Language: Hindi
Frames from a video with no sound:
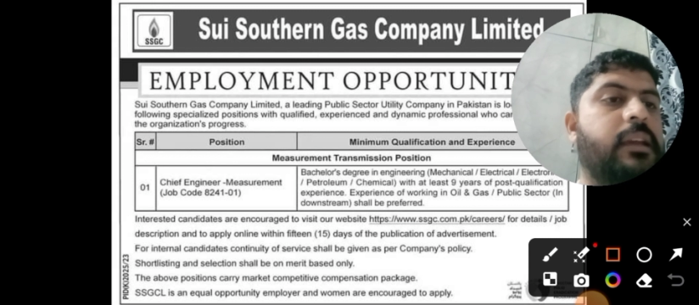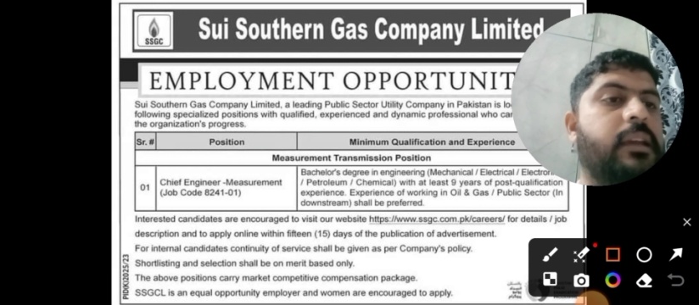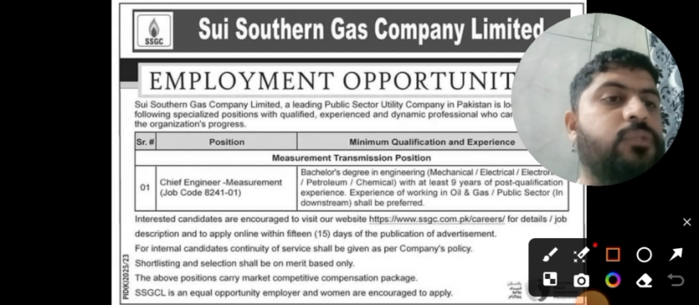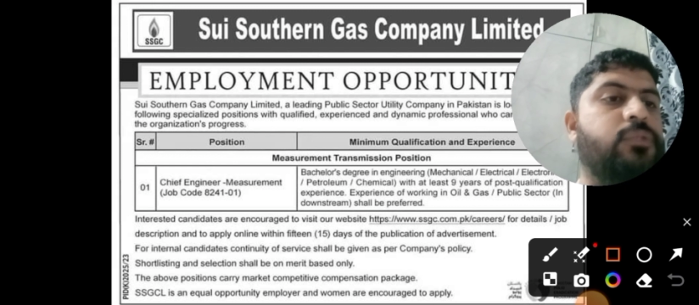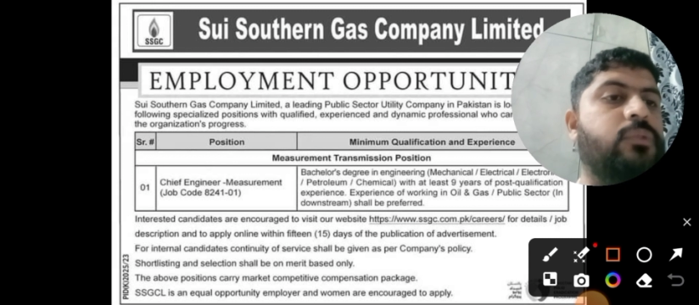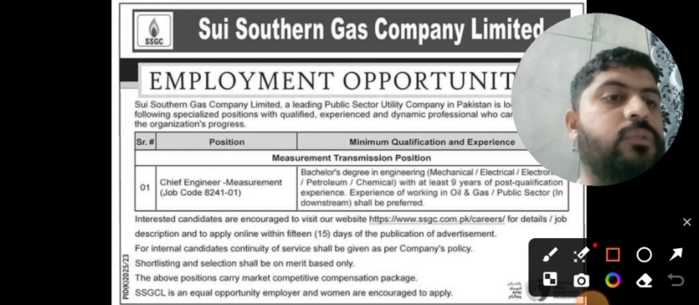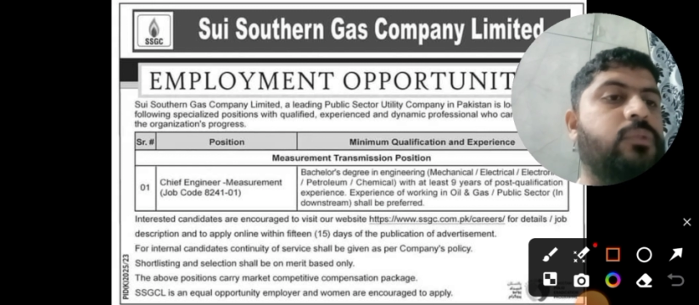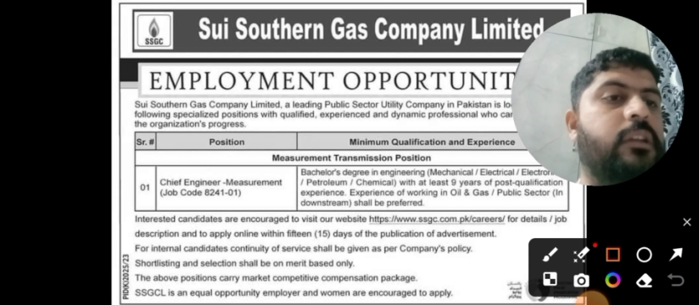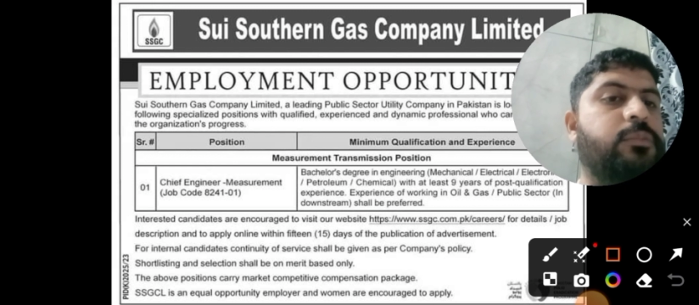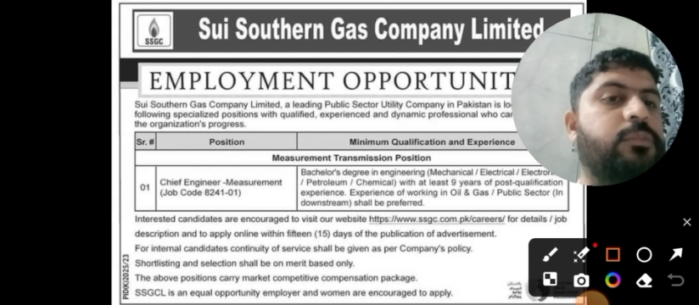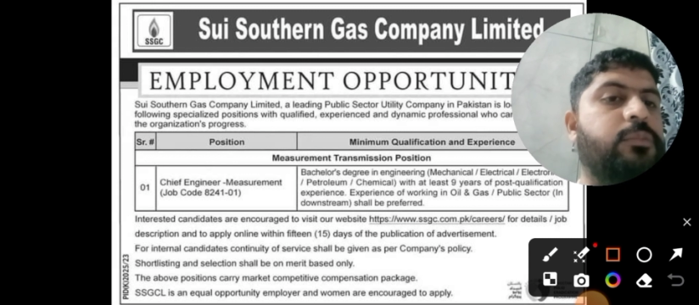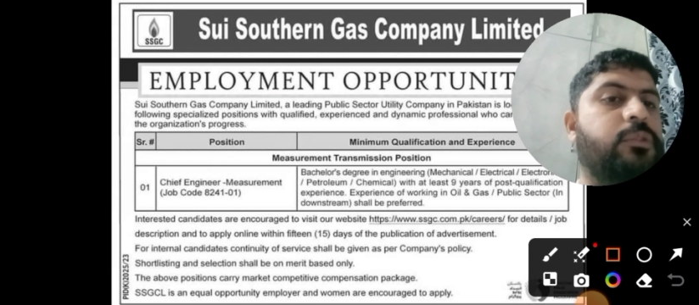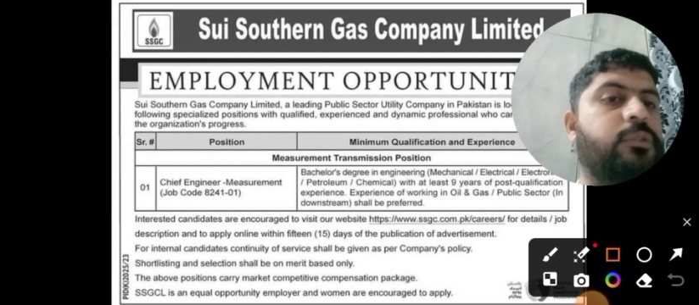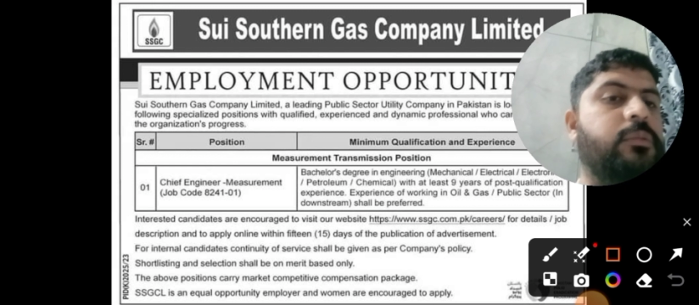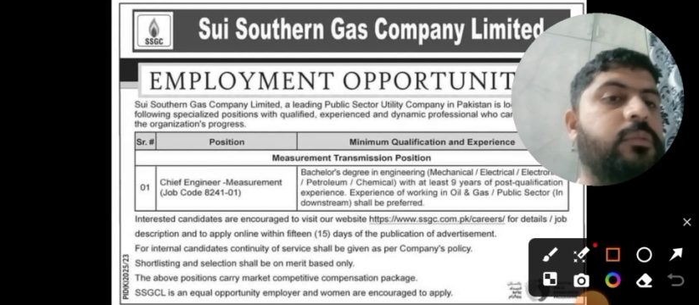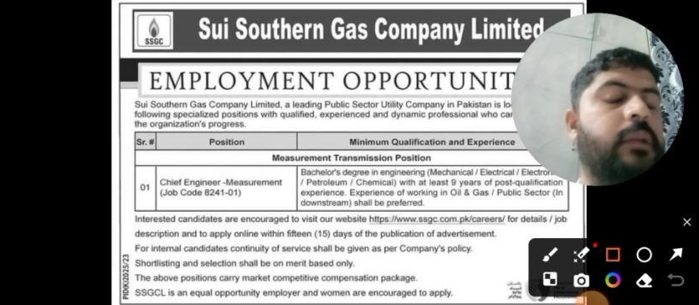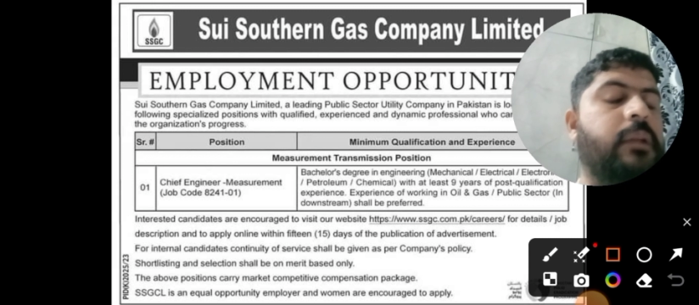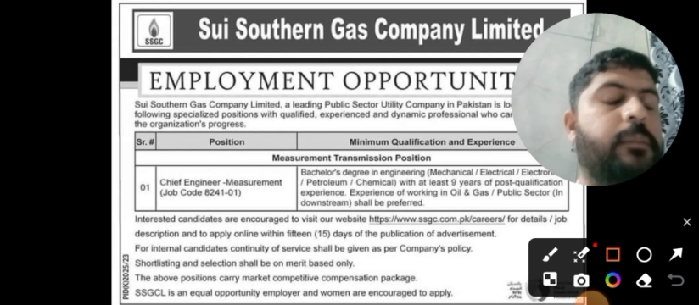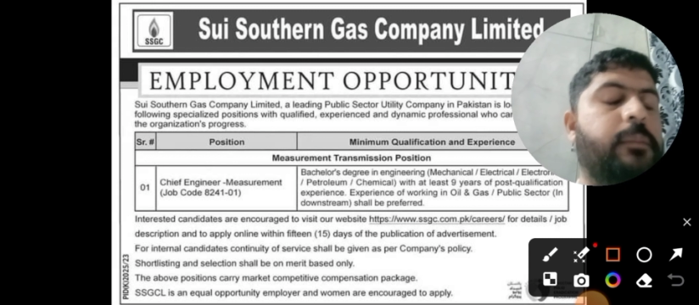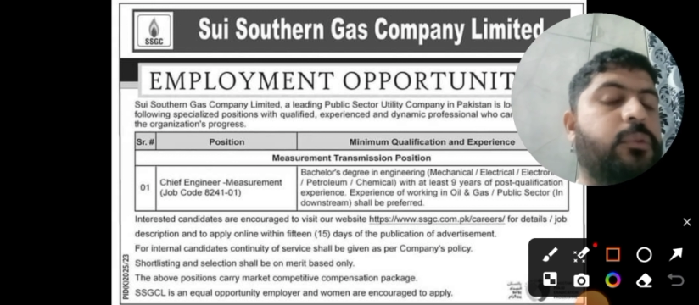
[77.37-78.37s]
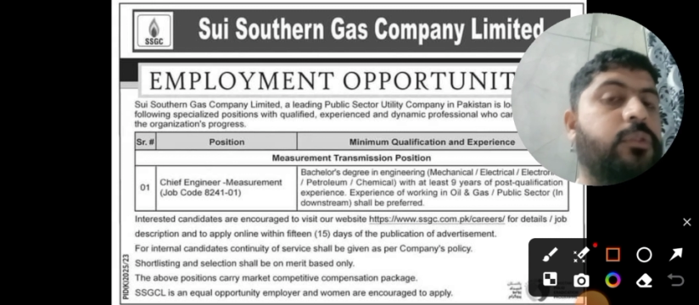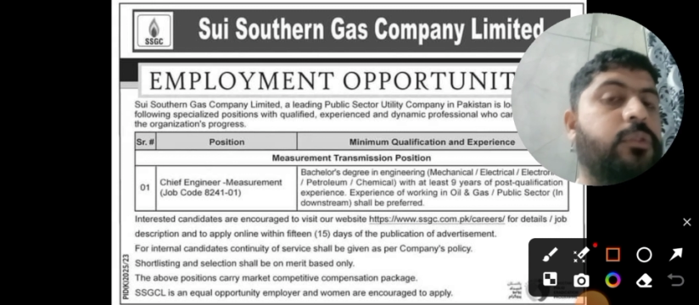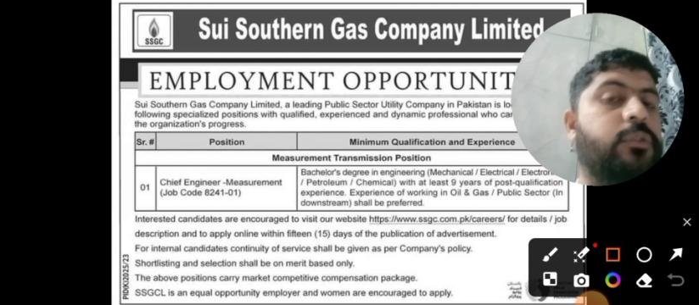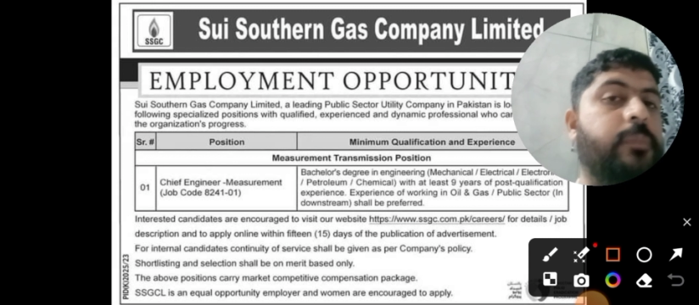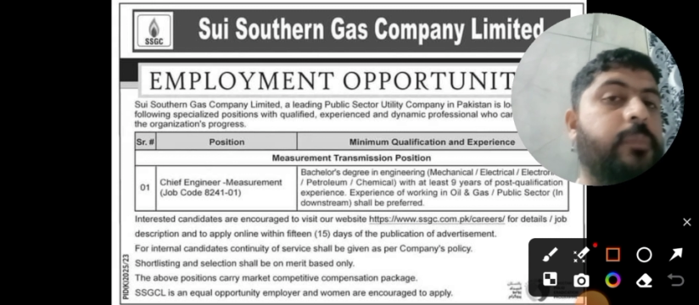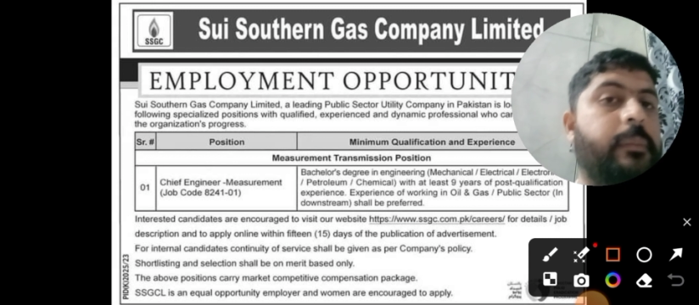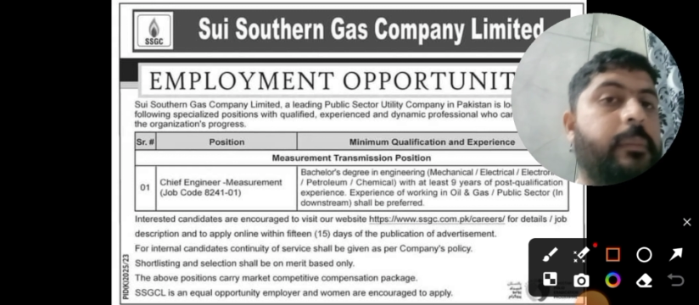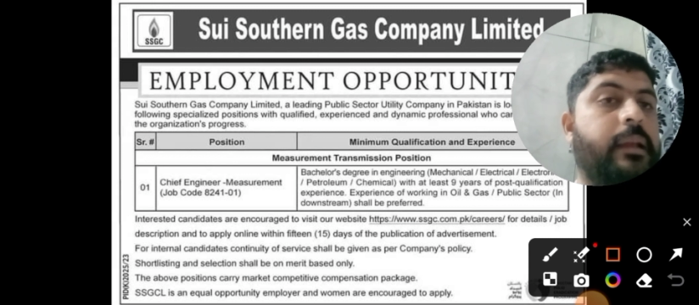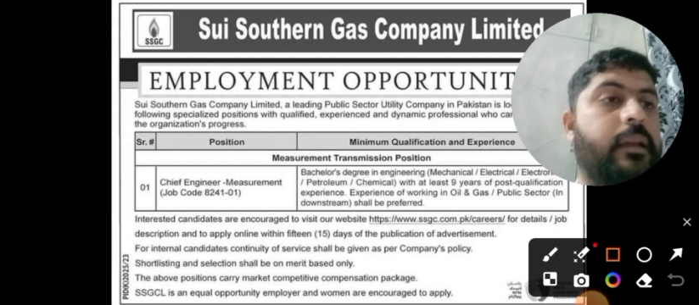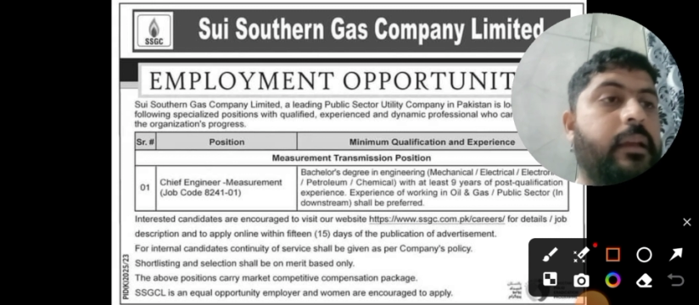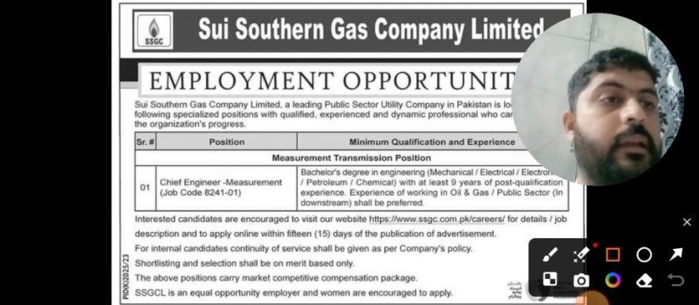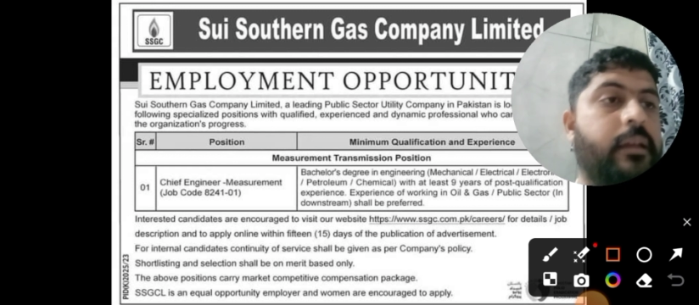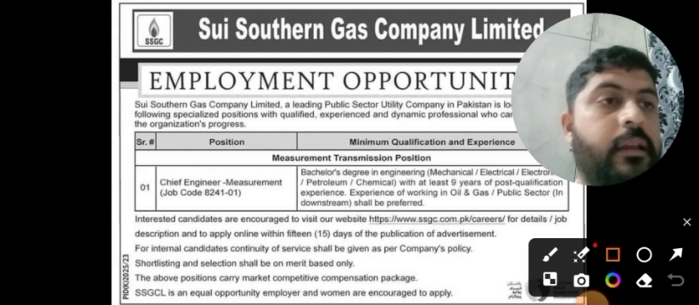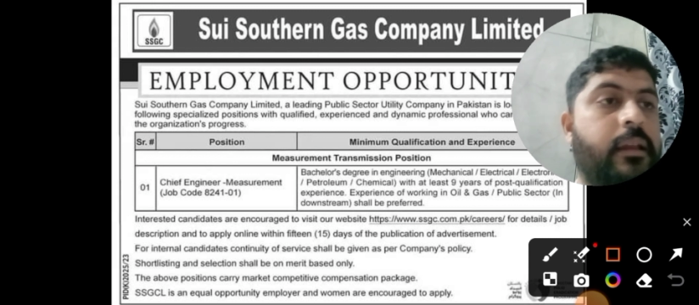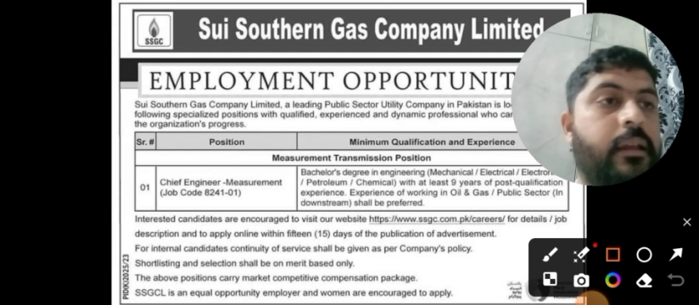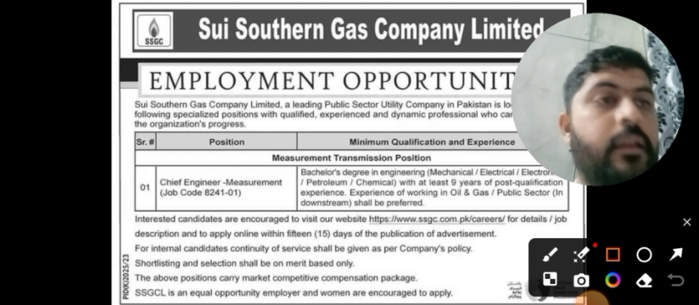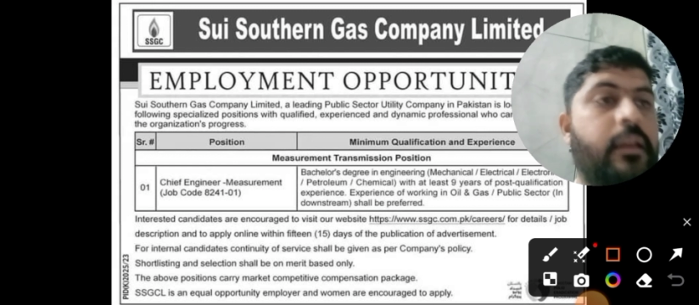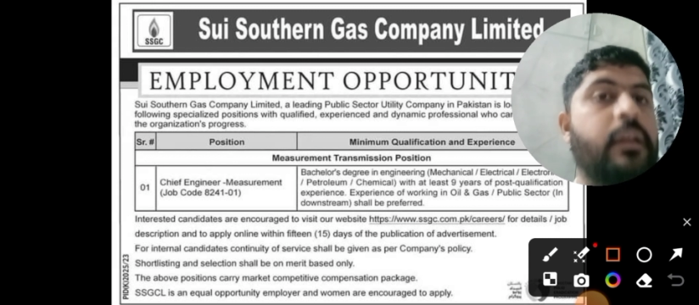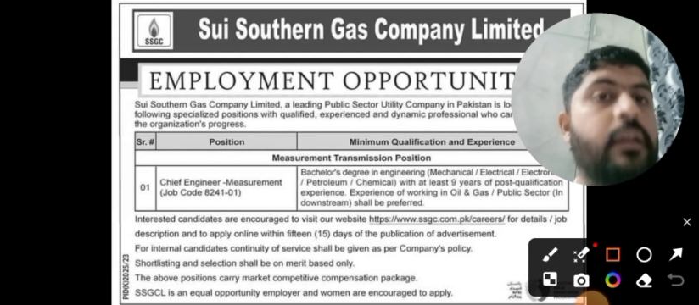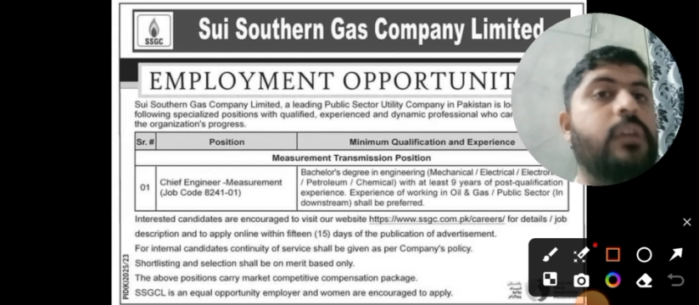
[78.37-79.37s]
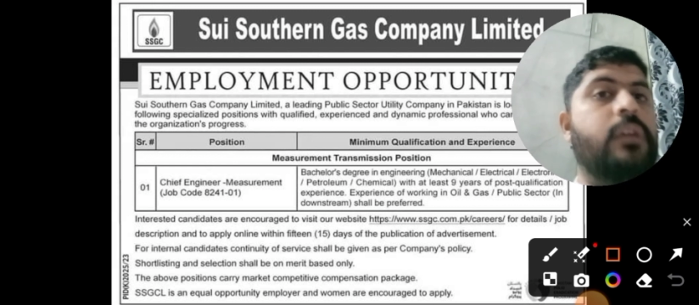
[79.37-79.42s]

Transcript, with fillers: किया सुन एज पॉसिबल आप लोग इसमें अप्लाई करें